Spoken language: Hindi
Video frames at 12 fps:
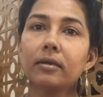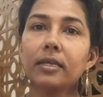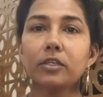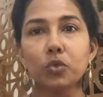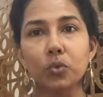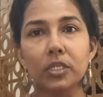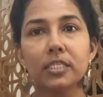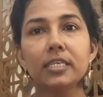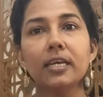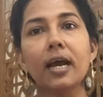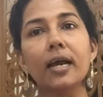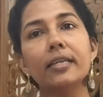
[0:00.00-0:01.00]
एक छोटी सी
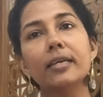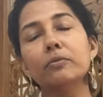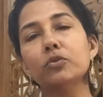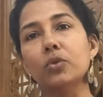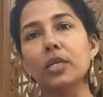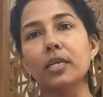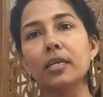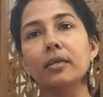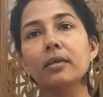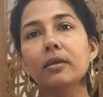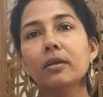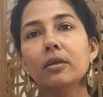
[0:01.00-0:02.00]
कहानी आप
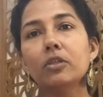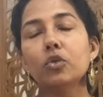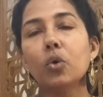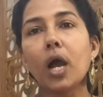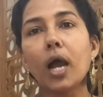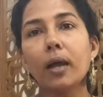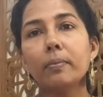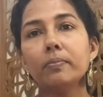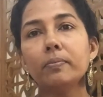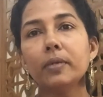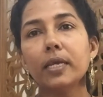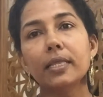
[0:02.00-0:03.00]
सुनेंगे तो
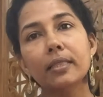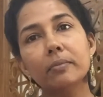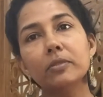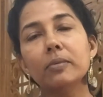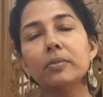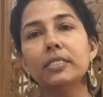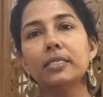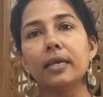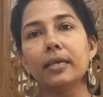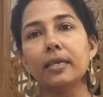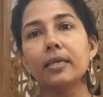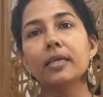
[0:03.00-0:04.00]
आप एकदम समझ
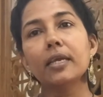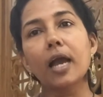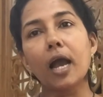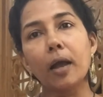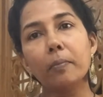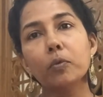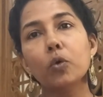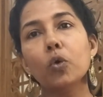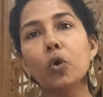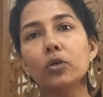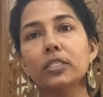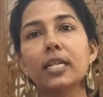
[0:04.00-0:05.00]
जाएंगे कि आपको
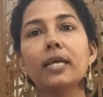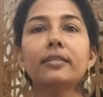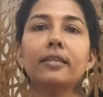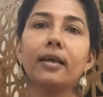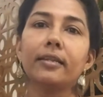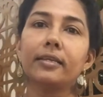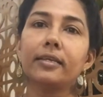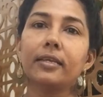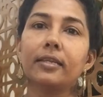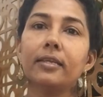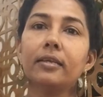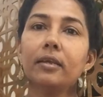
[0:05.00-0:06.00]
हौसला दिलाने के
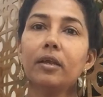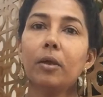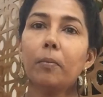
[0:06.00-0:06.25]
लिए